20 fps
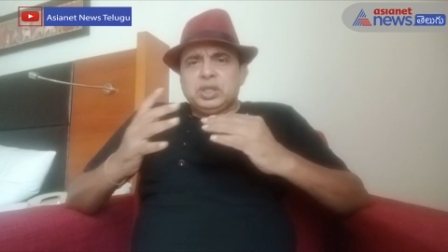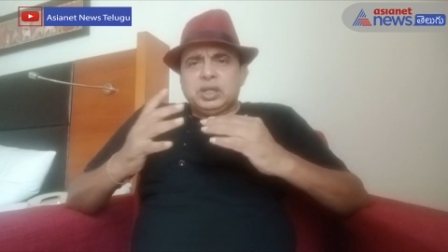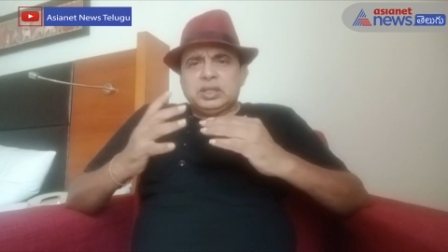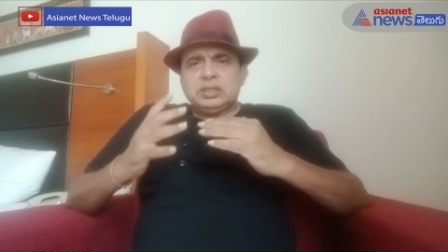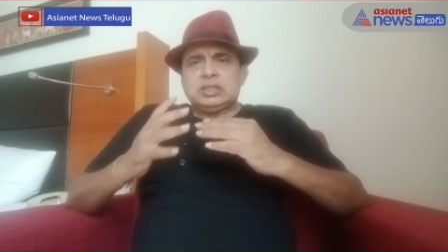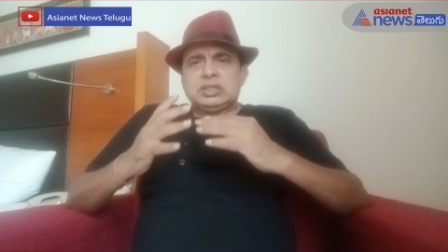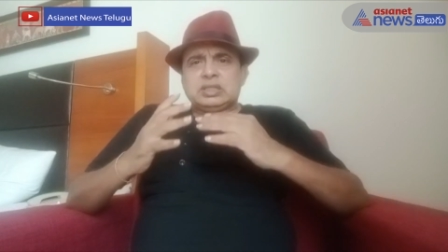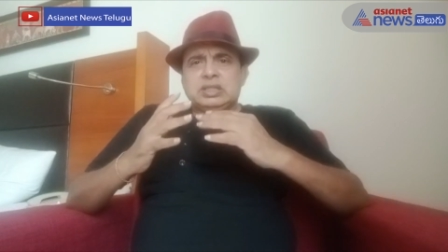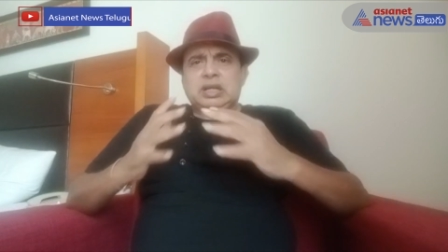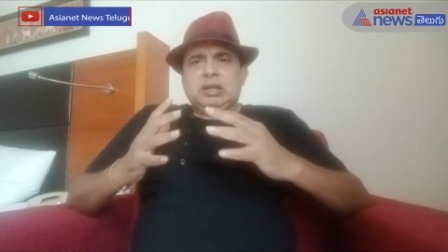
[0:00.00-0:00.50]

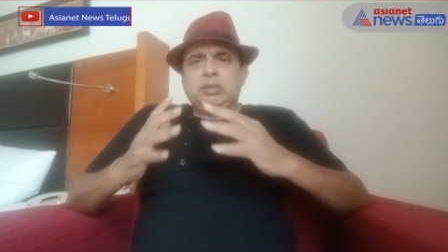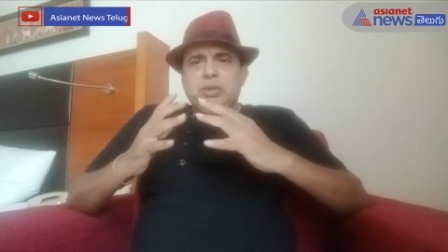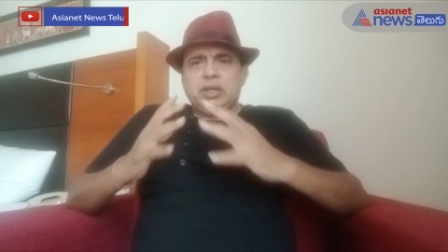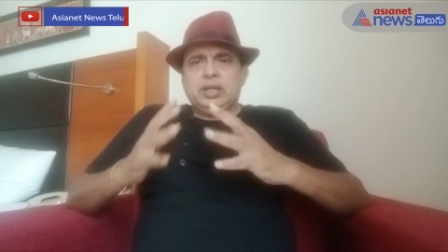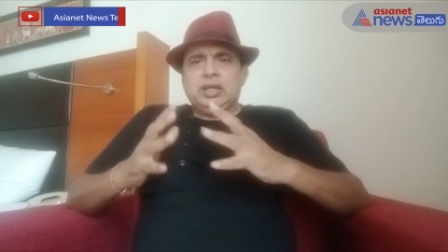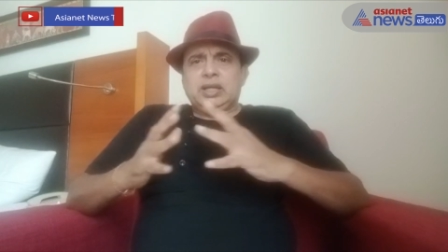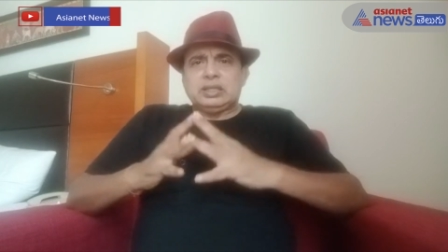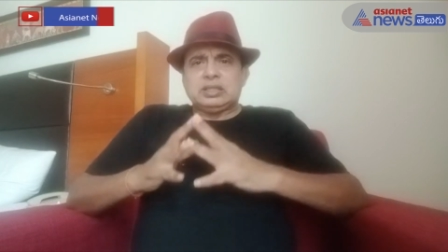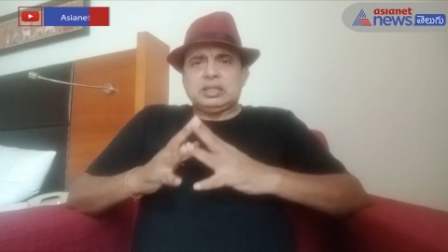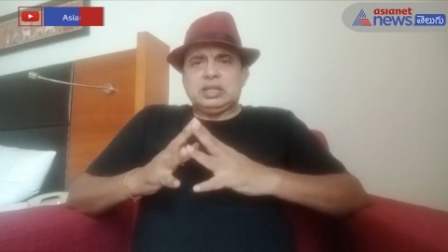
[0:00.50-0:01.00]
ఛాన్సెస్
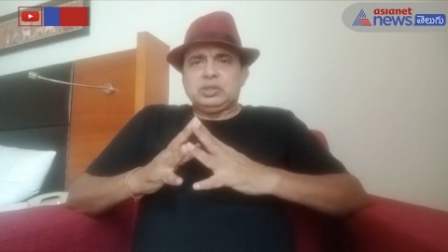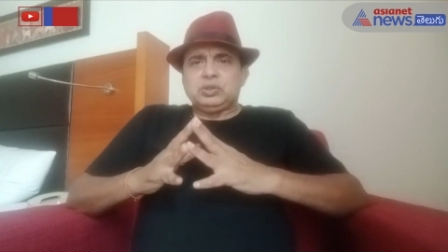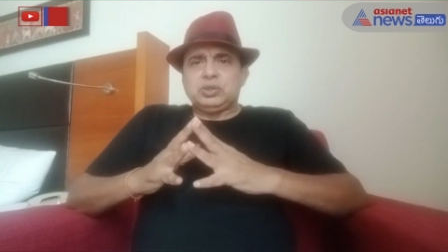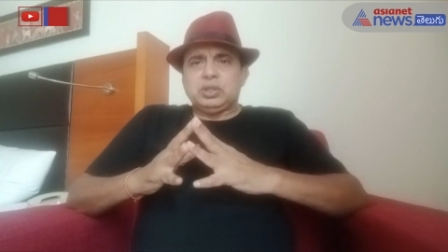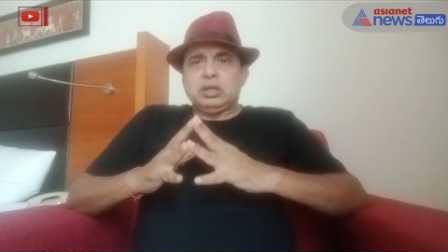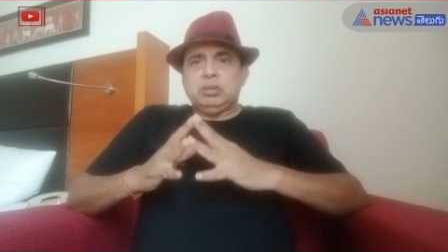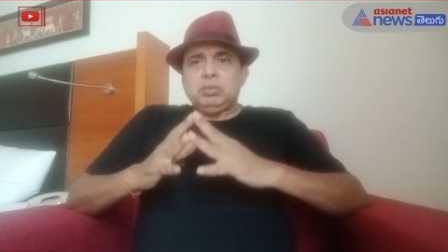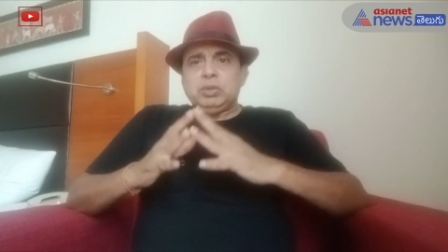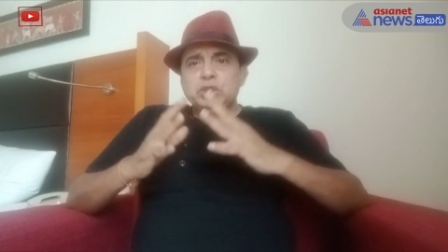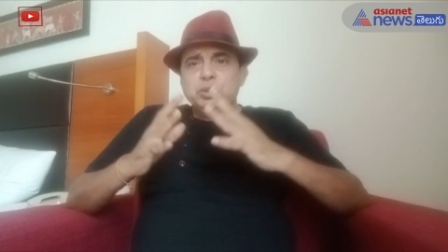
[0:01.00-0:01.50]
కనబడ్డాయి అసలు
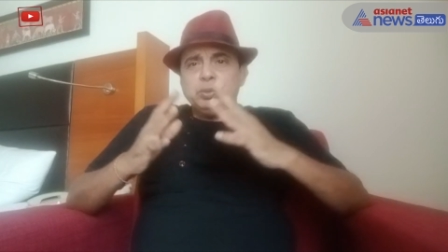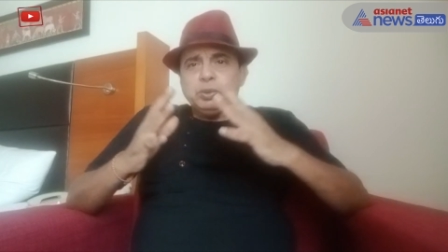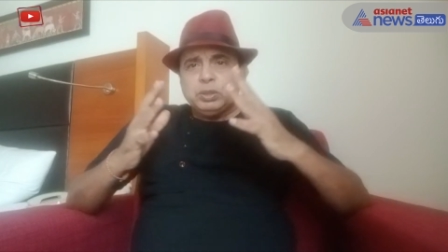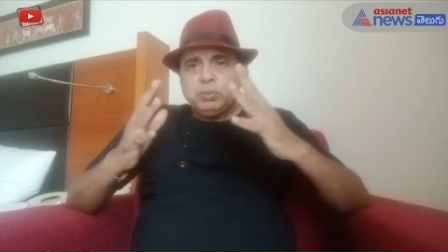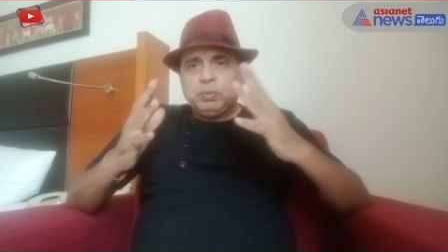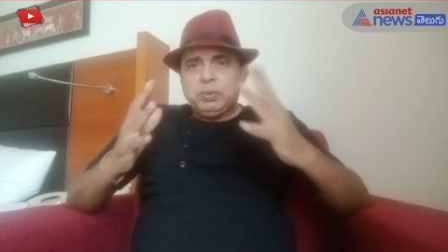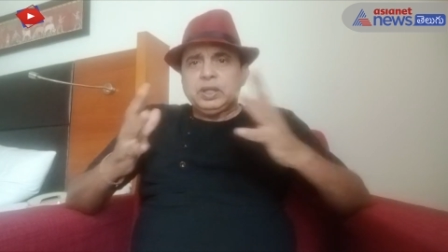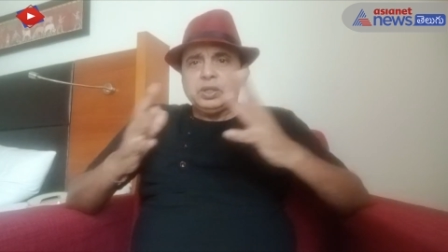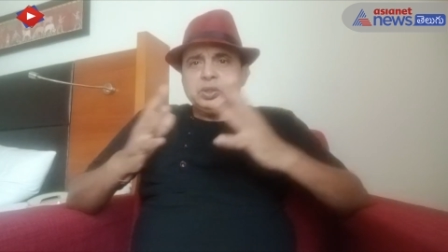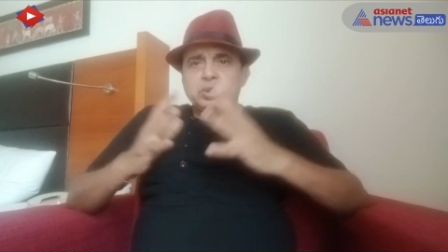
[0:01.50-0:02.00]
యాక్చువల్గా మంచి మంచి
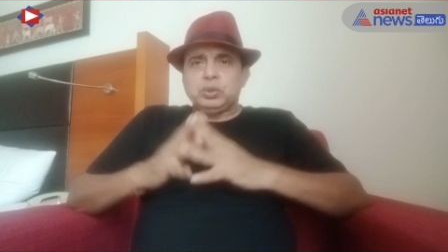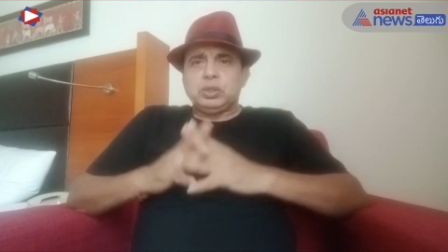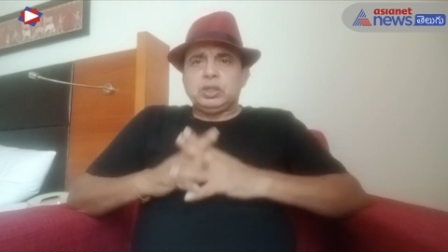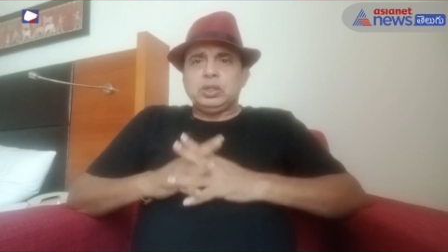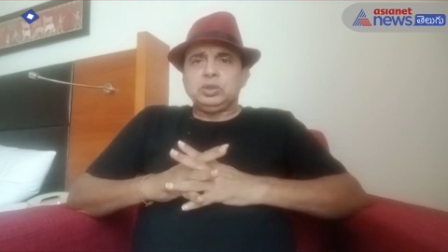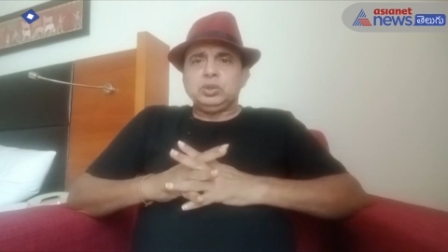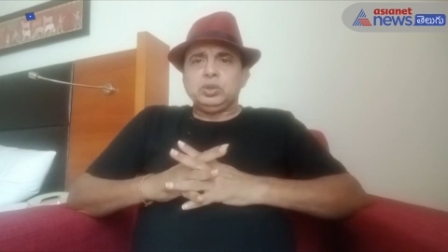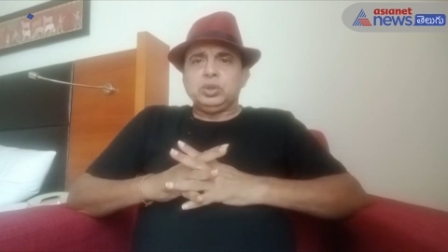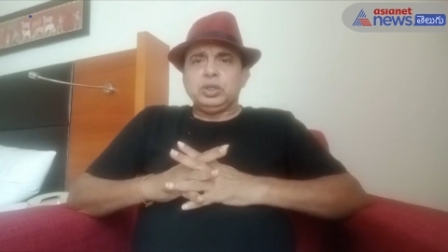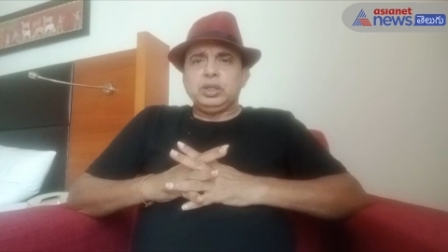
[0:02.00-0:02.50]
ప్లేయర్స్
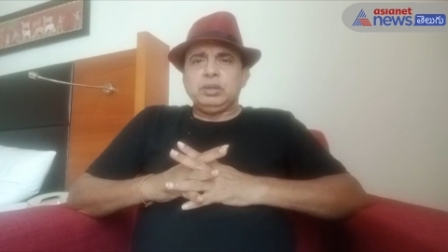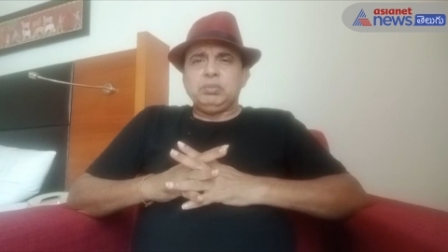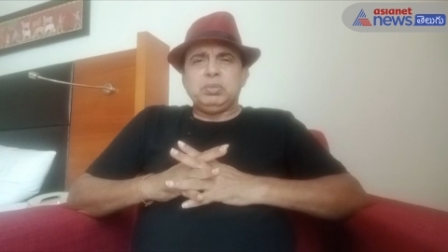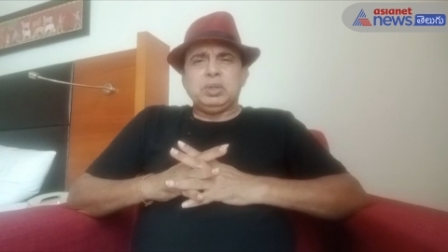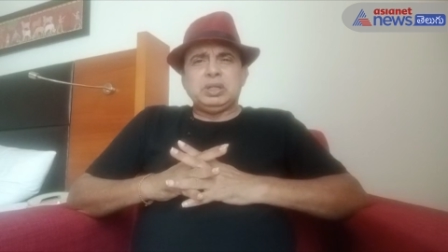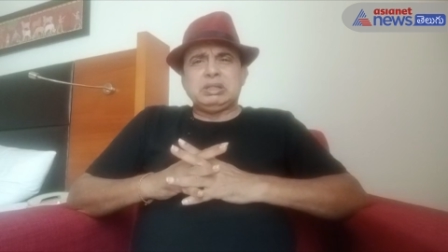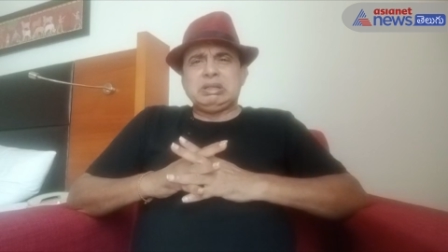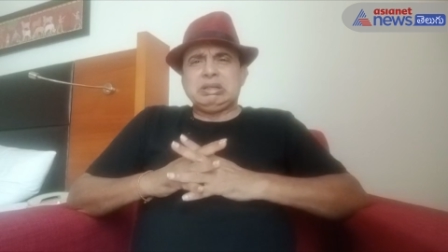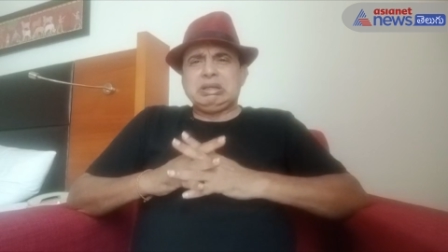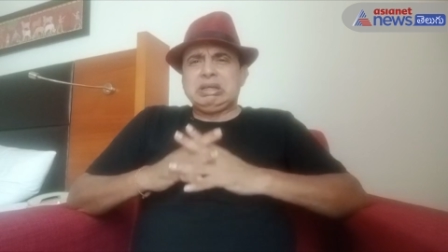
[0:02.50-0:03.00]
ఉండడంతో
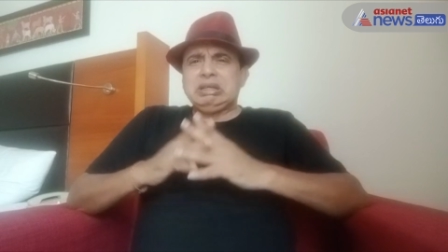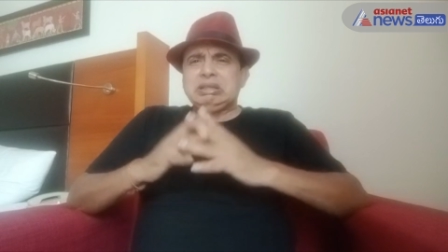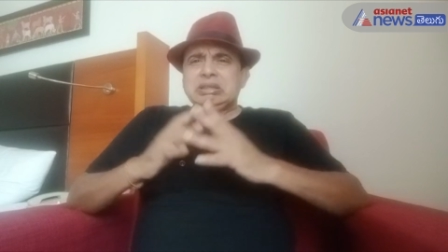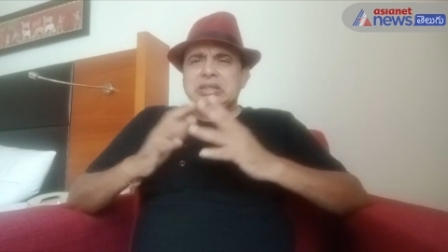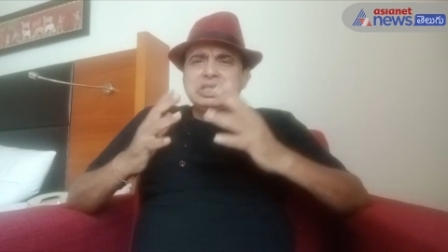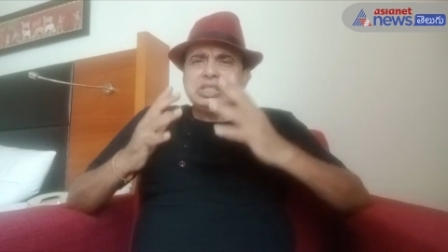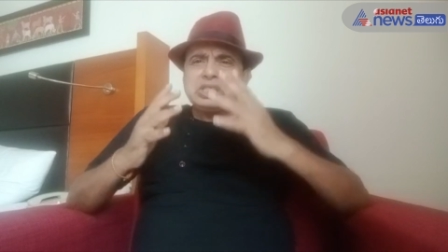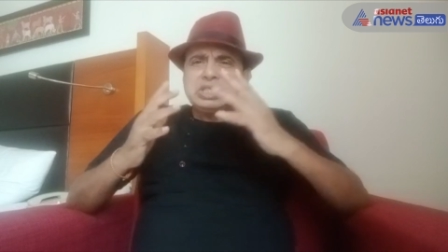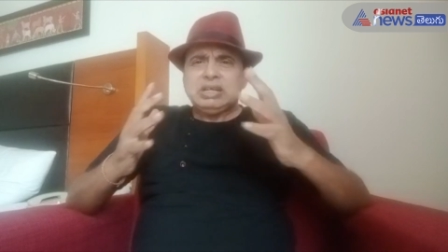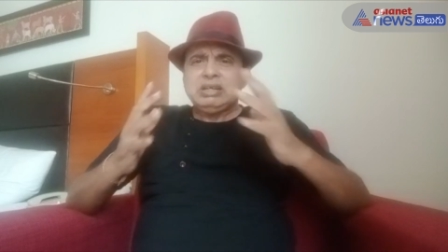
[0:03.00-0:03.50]
బట్ అగైన్
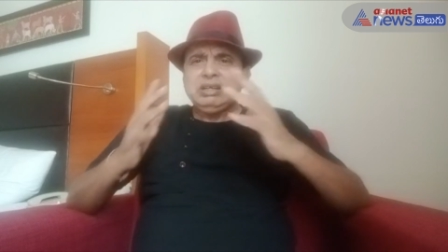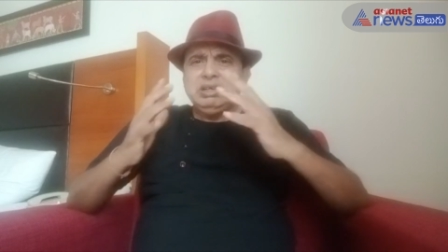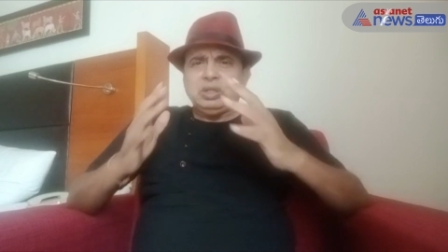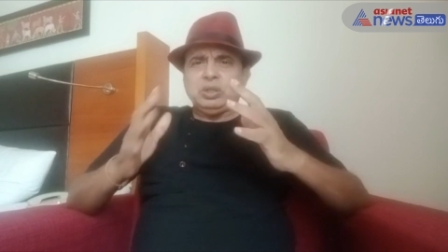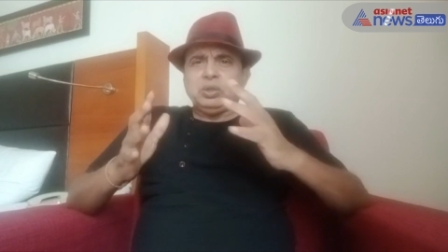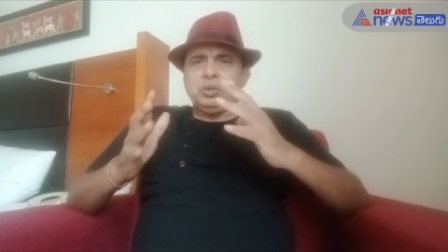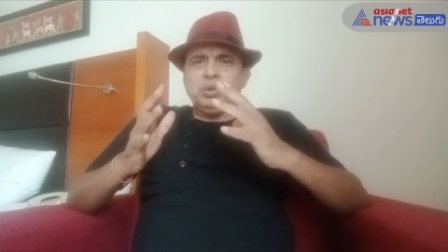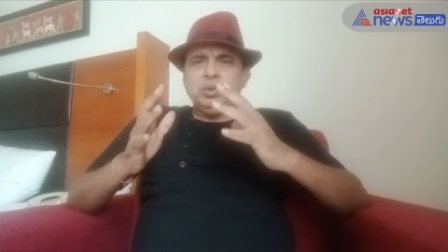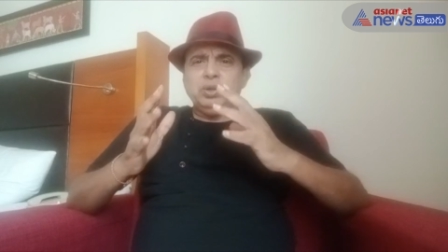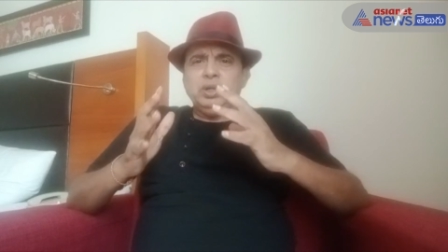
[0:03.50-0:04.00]
ది స్ట్రగల్
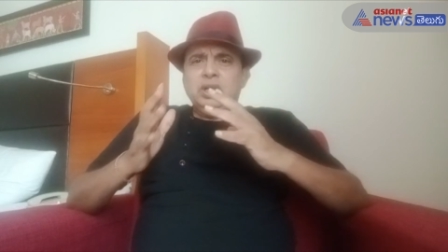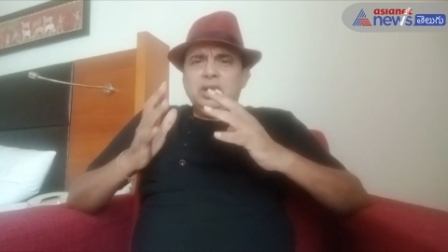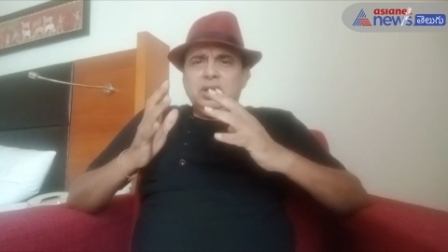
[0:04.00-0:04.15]
యూనో